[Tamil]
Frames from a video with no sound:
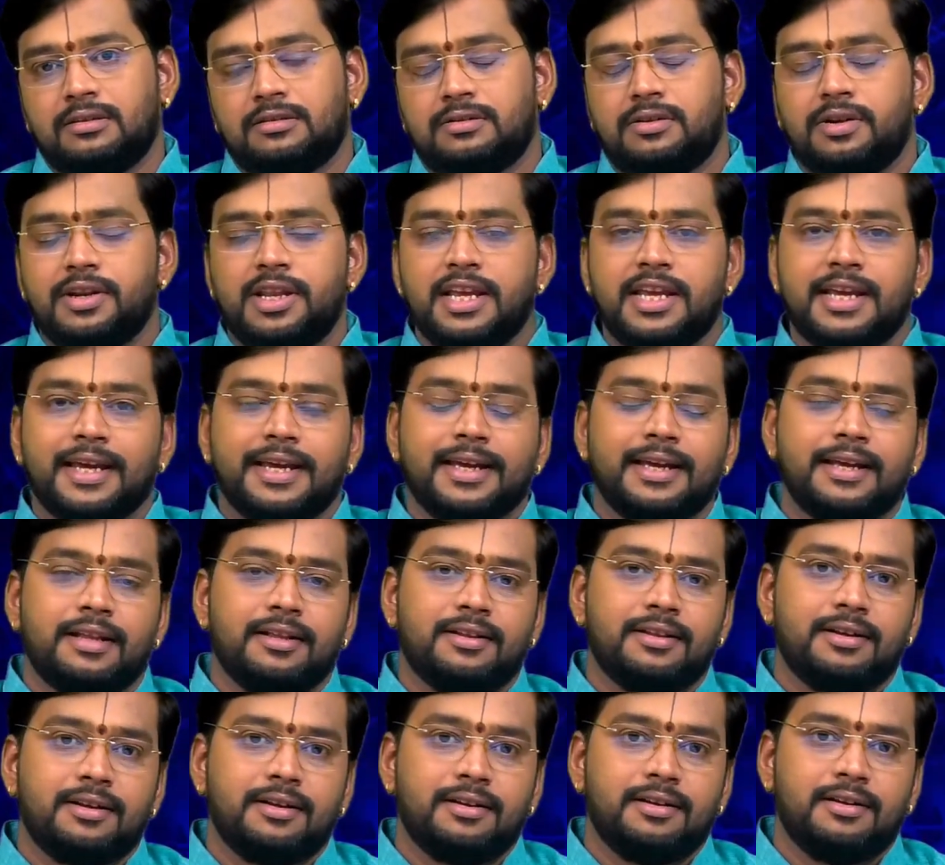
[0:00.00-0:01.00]
ஸோ நீங்கள்
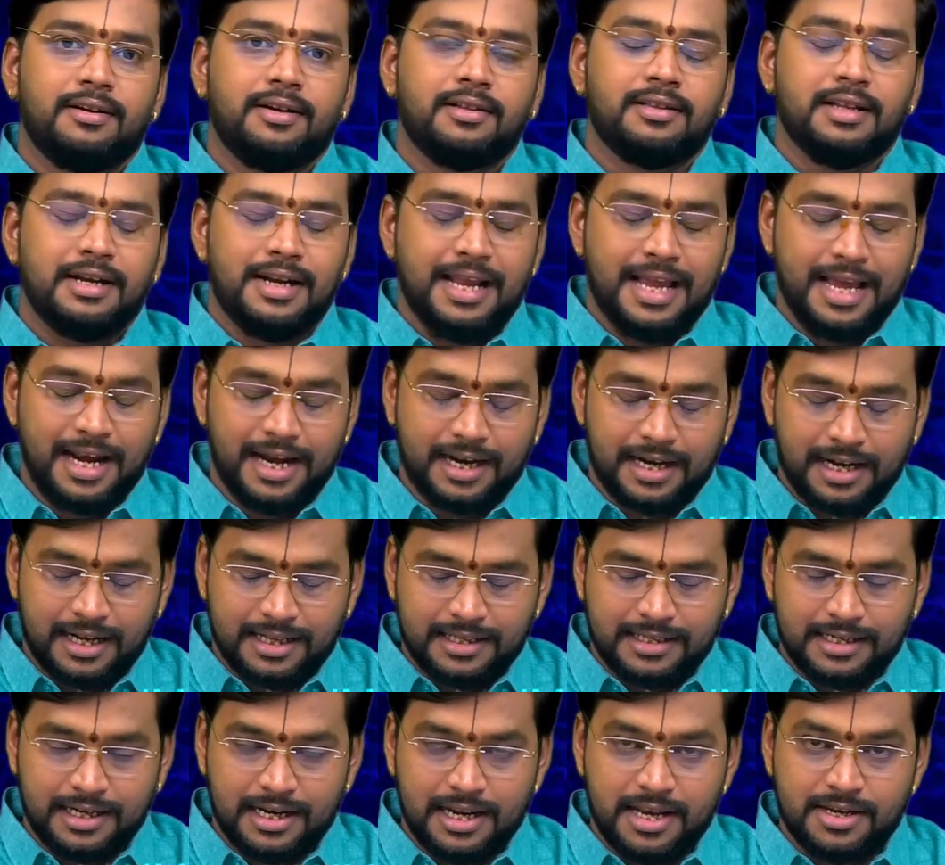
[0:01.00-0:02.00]
அந்த டைரக்ட்
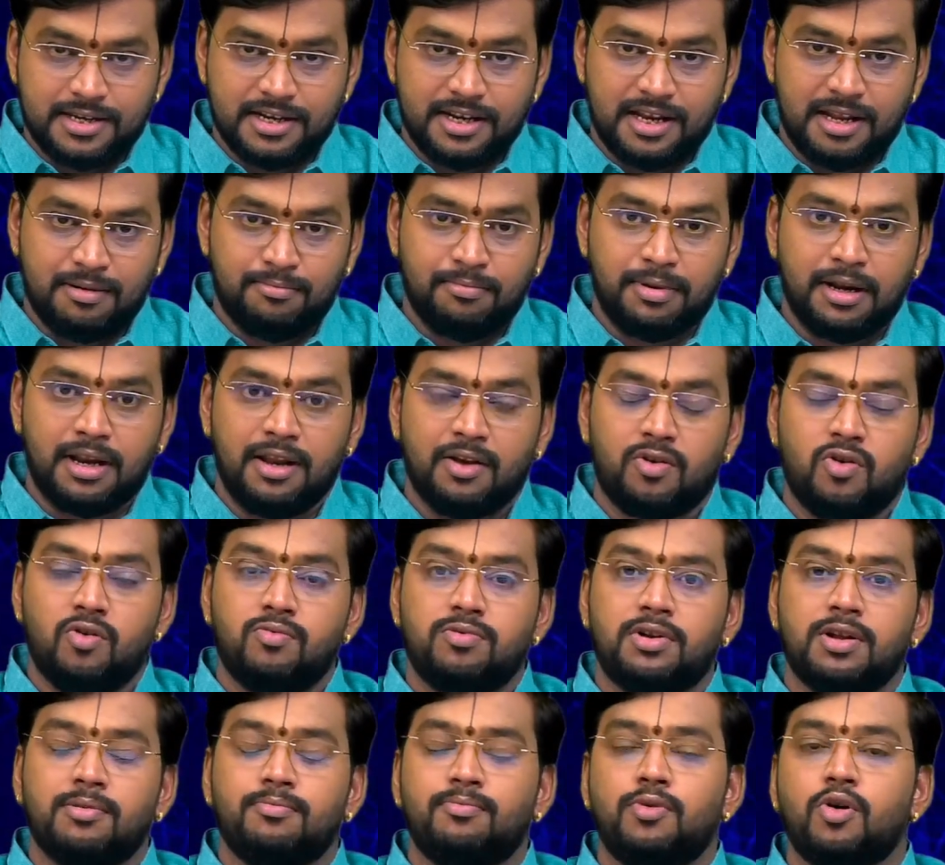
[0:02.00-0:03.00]
கன்சல்டேஷன் நம்பரில்
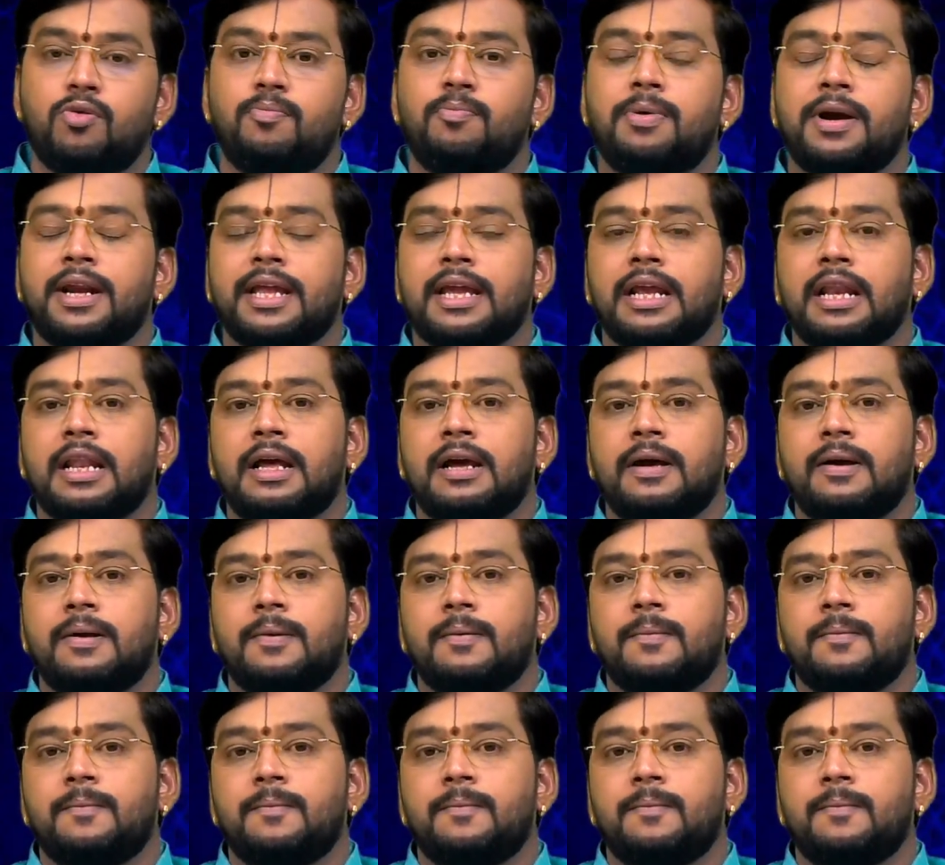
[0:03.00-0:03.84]
கூப்பிட்டு புக் பண்ணிக்கலாம்